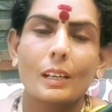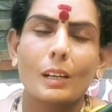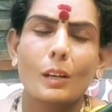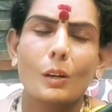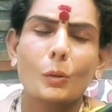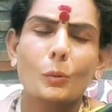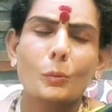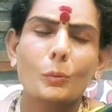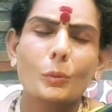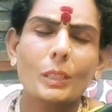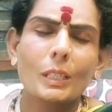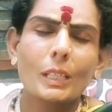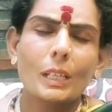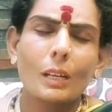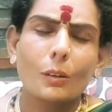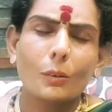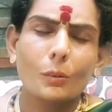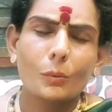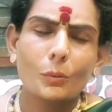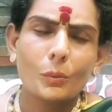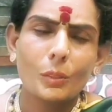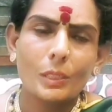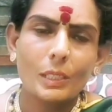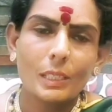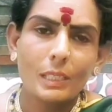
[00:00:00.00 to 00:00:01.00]
அவங்க
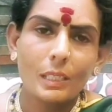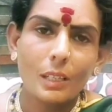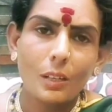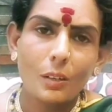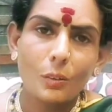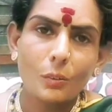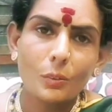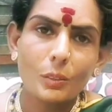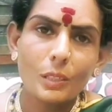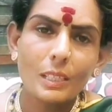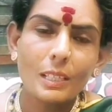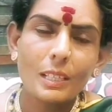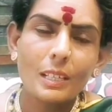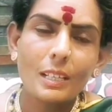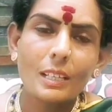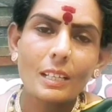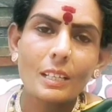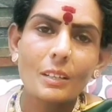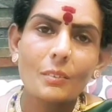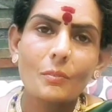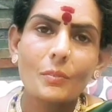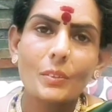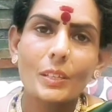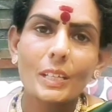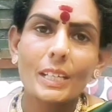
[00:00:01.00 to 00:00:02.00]
அவங்களுக்கு
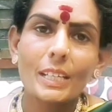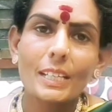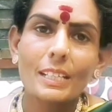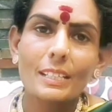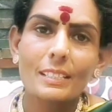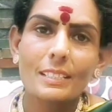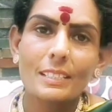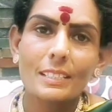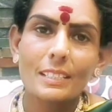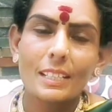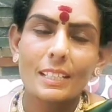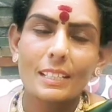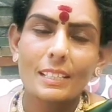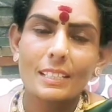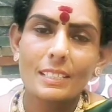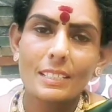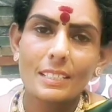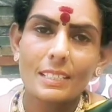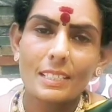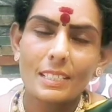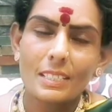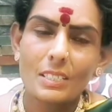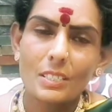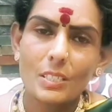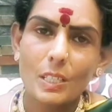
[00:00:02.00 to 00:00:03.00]
அவங்களாகவே சரி
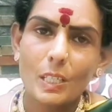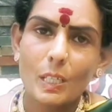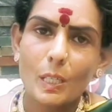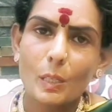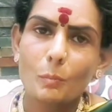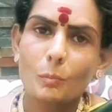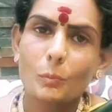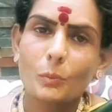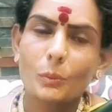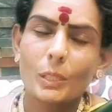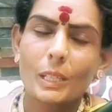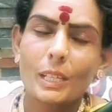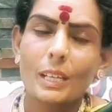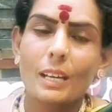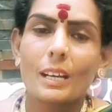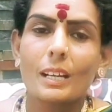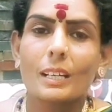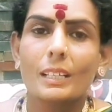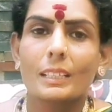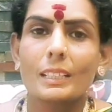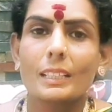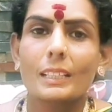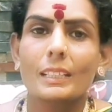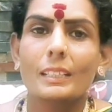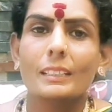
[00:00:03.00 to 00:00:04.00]
செஞ்சிக்க
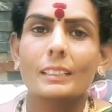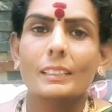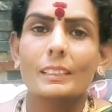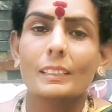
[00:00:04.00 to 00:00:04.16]
முடியாத